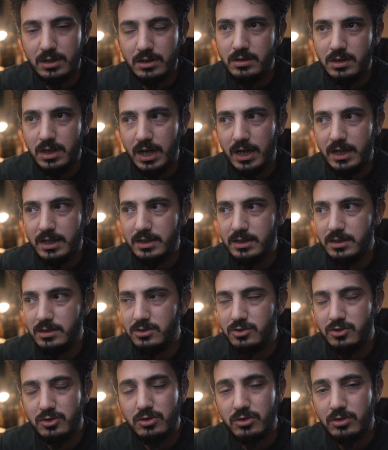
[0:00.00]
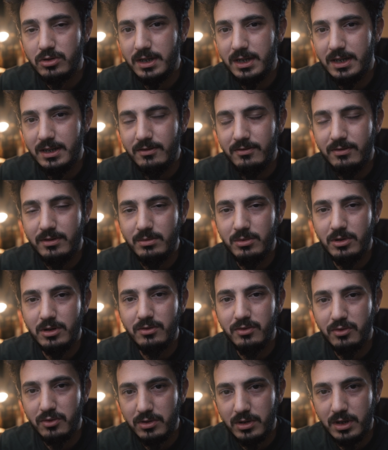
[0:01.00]
yani çok keyifli böyle
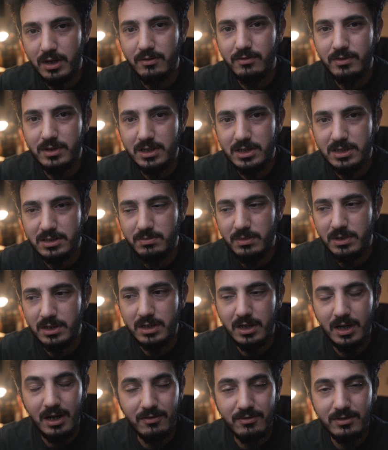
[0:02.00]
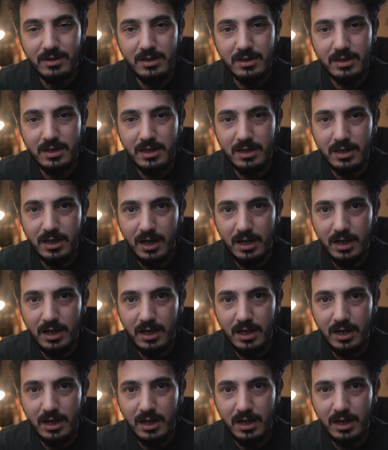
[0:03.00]
fotoğraf yarışmaları haftalık ya da